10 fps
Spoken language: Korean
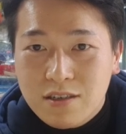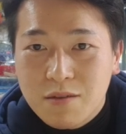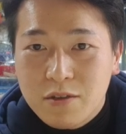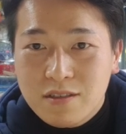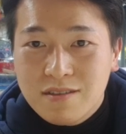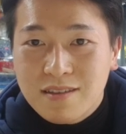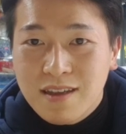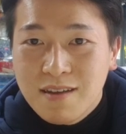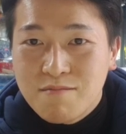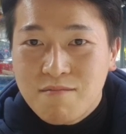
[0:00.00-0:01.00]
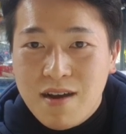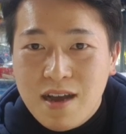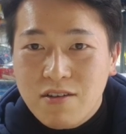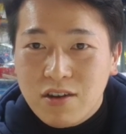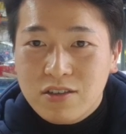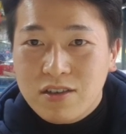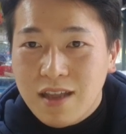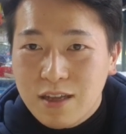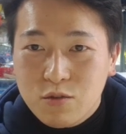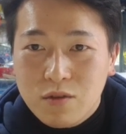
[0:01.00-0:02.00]
그러면은 막 여기저기
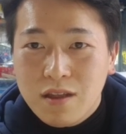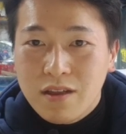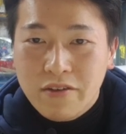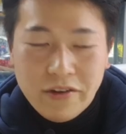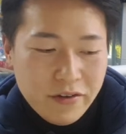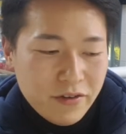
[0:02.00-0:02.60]
다 쏟아내요